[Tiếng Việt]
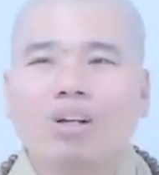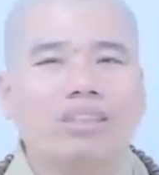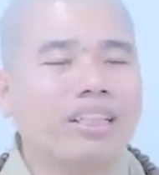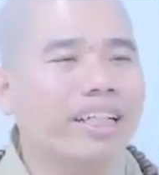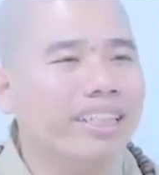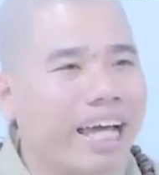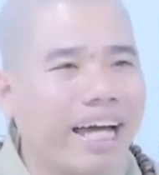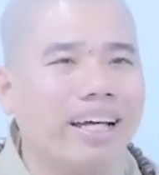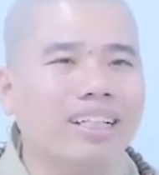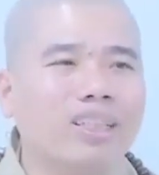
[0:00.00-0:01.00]
lo sợ cái
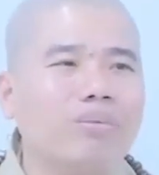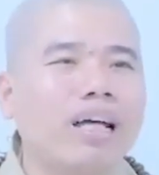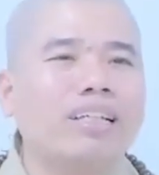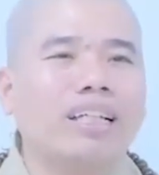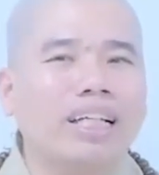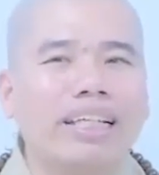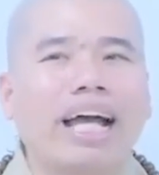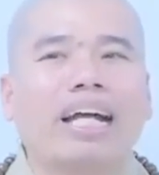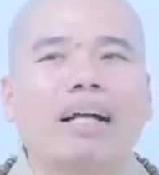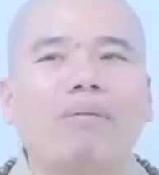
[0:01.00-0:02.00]
già đến với chúng ta thì cái
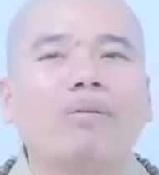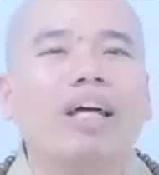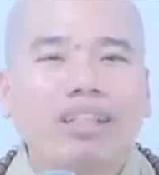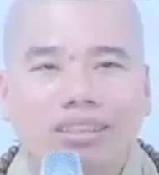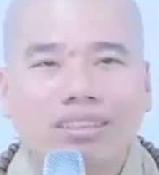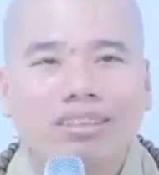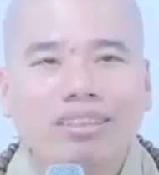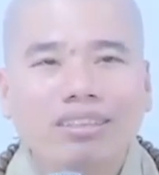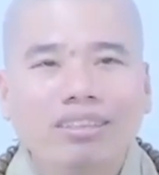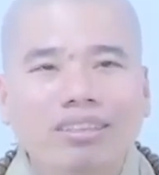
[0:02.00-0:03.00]
già càng mau đến
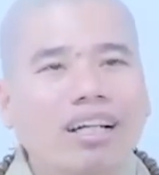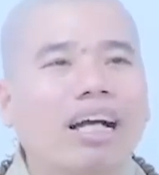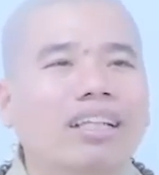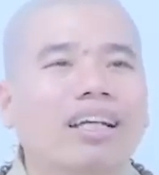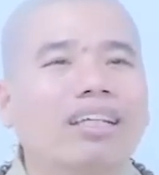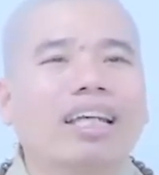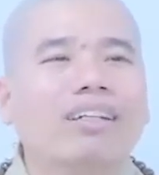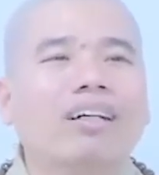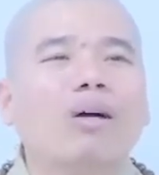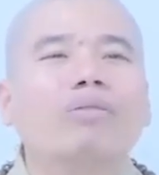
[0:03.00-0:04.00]
tất cả những
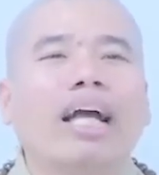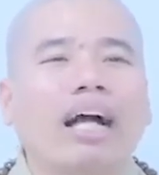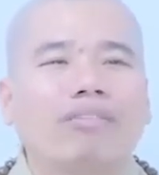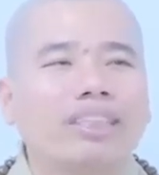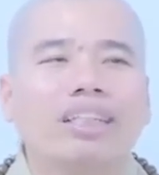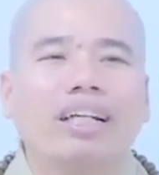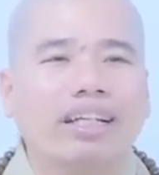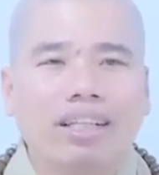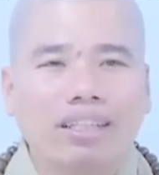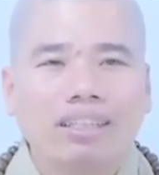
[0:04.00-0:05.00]
chuyện đó không cần phải suy
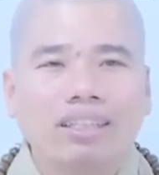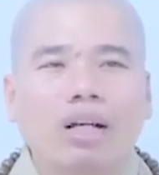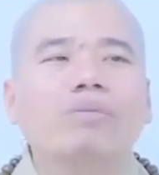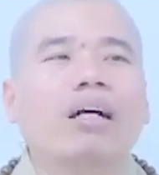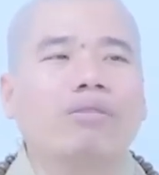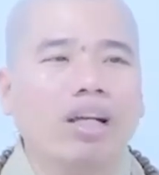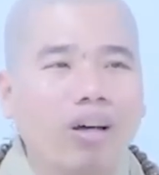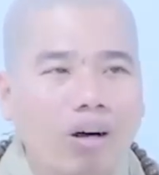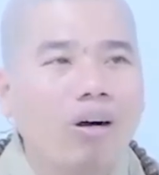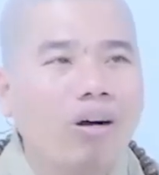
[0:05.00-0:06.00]
nghĩ đến không cần phải
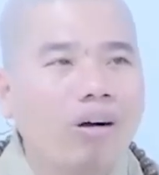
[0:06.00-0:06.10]
lo